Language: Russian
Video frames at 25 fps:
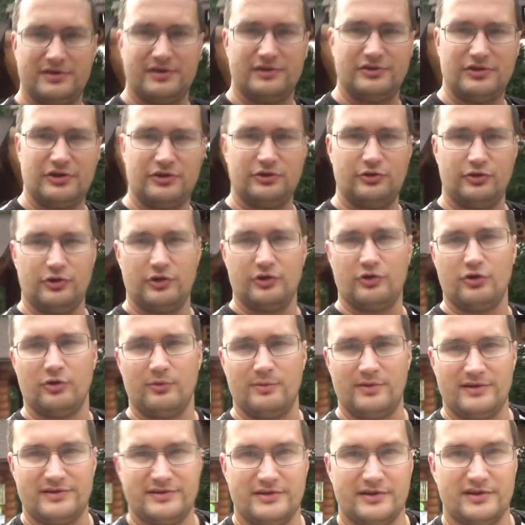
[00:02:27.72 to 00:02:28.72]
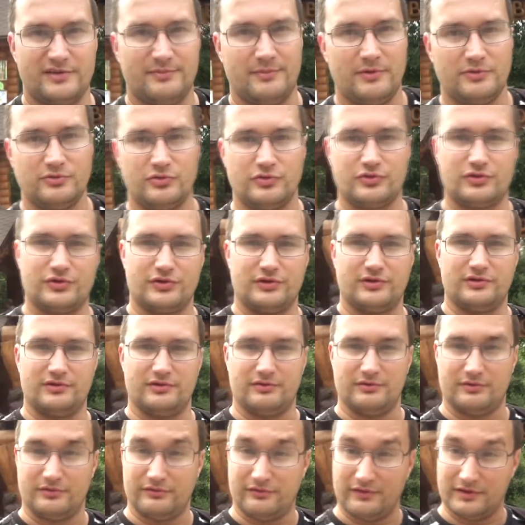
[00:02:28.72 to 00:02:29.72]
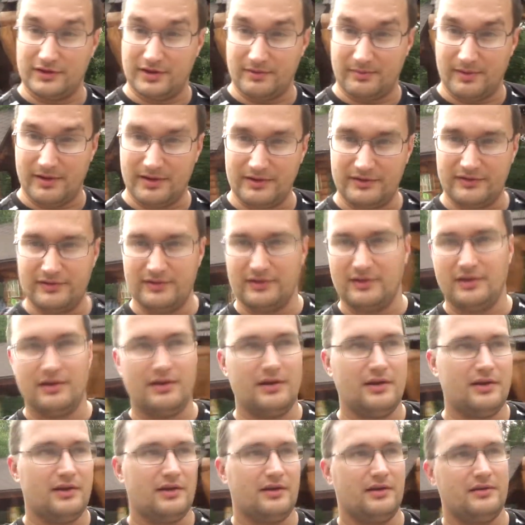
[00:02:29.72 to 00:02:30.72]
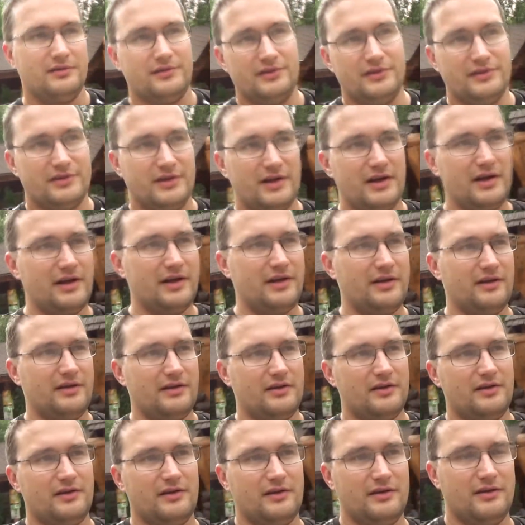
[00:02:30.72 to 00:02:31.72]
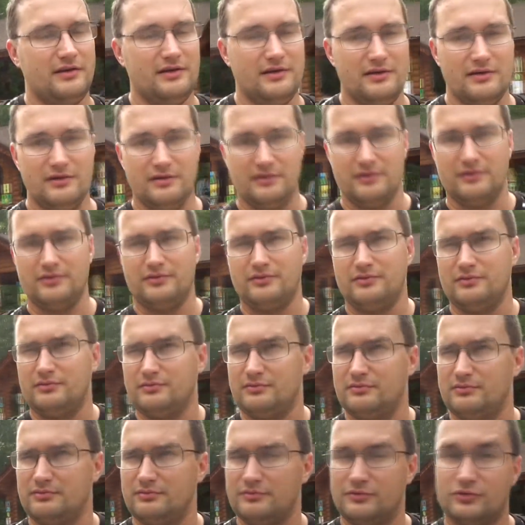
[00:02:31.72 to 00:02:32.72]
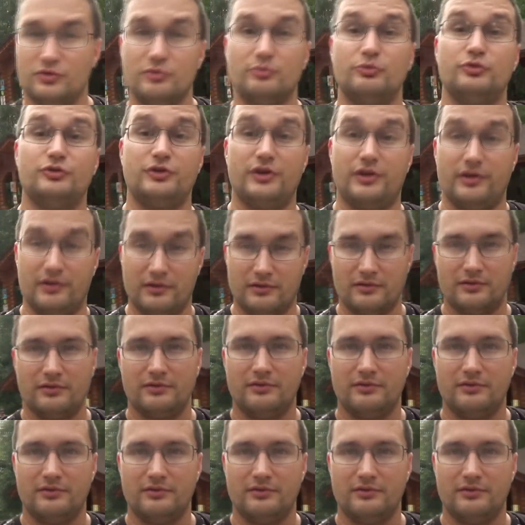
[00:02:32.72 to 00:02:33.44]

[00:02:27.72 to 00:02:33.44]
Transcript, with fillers: на территории комплекса расположен вот водопад, э, дендра Тарий и э, еще музей.